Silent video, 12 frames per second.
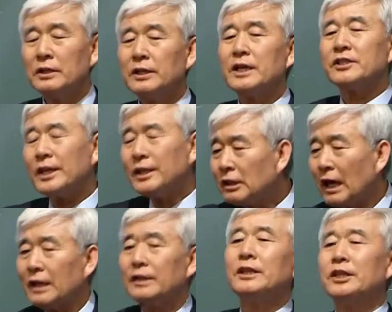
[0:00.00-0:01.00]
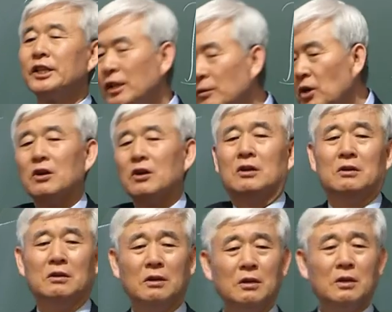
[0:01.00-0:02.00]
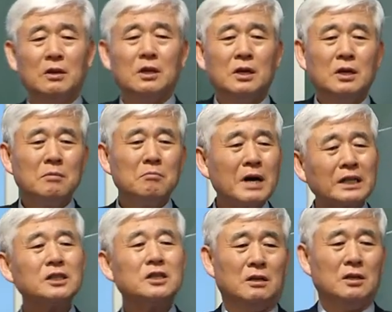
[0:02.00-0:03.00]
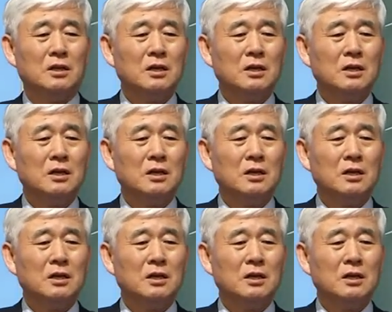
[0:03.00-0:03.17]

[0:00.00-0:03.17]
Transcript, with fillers: 내 센터, 내 팀을 마치